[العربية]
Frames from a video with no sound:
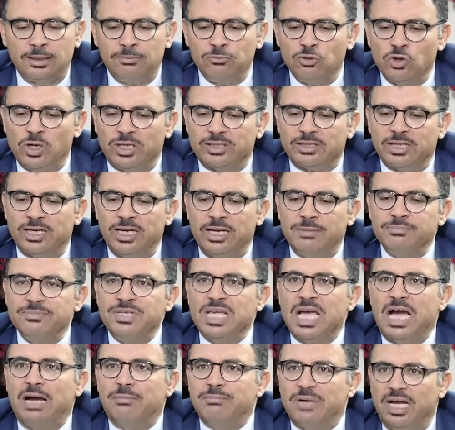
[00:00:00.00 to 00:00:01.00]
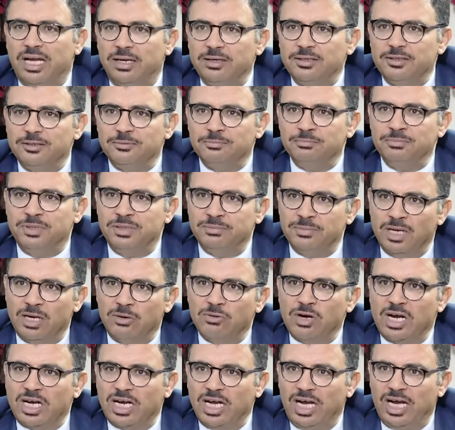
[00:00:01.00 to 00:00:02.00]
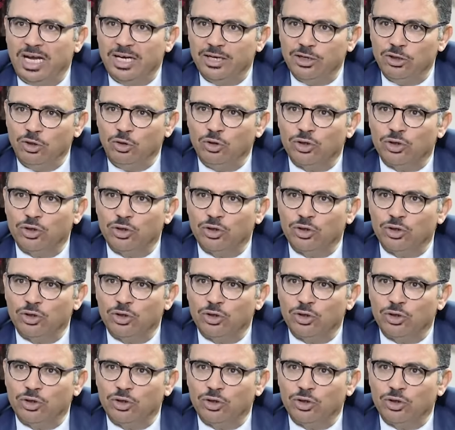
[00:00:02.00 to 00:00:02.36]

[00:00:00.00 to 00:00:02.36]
المواطن لم يعبأ بما وقع على